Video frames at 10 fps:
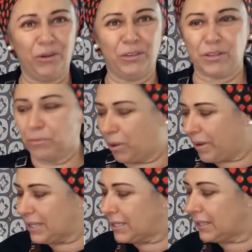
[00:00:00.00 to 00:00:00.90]
Nós vamos dar uma
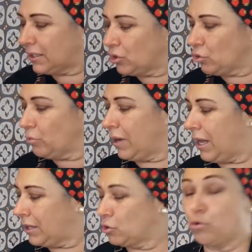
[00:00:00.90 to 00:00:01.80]
receita de,
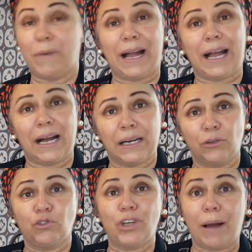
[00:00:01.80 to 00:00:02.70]
uma, de um
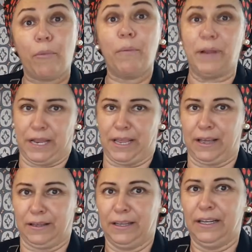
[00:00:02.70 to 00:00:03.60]
macarrão de
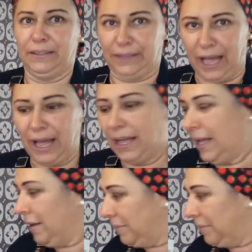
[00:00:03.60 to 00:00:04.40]
abobrinha, tá?